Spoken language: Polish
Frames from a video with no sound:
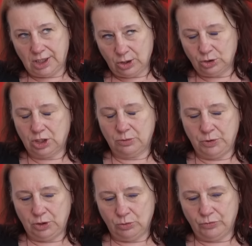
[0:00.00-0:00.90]
tego
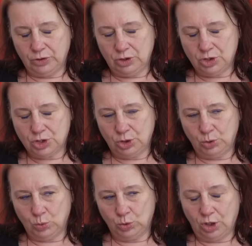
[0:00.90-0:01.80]
terminu w
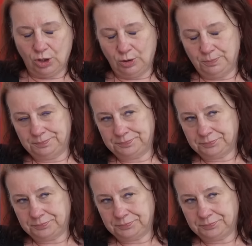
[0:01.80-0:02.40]
odniesieniu do